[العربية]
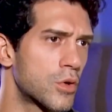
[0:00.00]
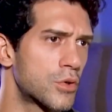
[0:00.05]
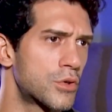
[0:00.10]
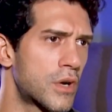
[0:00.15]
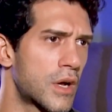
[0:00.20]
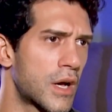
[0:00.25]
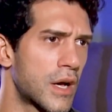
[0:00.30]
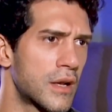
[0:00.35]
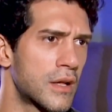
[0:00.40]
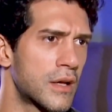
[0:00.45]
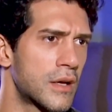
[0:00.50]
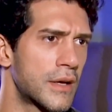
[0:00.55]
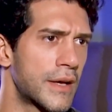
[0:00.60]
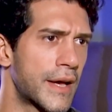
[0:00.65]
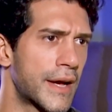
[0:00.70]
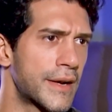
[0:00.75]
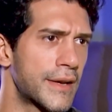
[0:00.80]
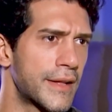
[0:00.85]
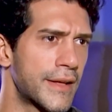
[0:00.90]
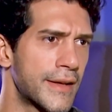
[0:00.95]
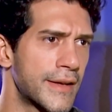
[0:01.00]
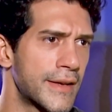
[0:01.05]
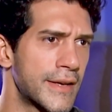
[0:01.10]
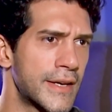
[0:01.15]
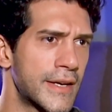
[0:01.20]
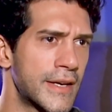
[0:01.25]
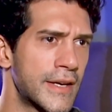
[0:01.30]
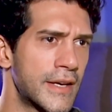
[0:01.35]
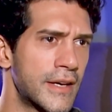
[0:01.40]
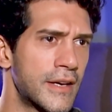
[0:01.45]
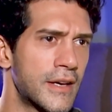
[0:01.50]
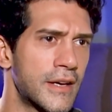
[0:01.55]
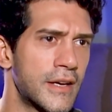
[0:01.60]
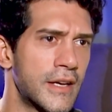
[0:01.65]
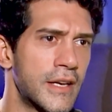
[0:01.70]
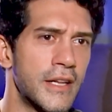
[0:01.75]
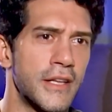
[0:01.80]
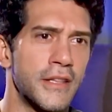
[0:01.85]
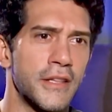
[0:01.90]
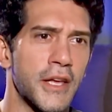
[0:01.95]
قدره على يعني
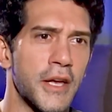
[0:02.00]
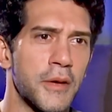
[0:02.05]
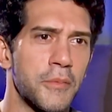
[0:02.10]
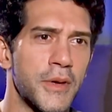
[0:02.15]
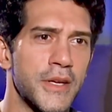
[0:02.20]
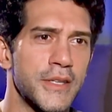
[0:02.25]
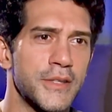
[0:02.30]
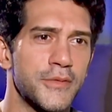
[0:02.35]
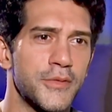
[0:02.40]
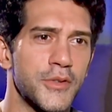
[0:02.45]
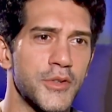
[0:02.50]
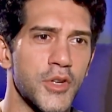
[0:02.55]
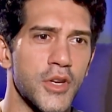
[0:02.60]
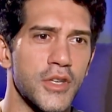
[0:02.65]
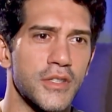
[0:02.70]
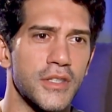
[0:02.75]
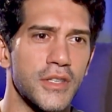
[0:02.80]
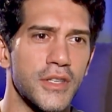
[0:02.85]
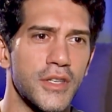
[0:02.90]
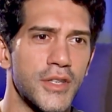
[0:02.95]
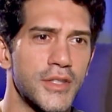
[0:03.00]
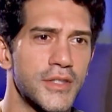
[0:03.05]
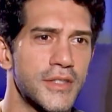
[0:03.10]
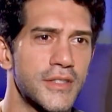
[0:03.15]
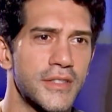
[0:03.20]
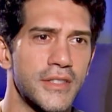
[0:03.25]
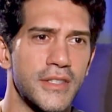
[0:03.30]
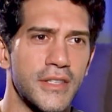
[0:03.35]
الانغماس في شخصيات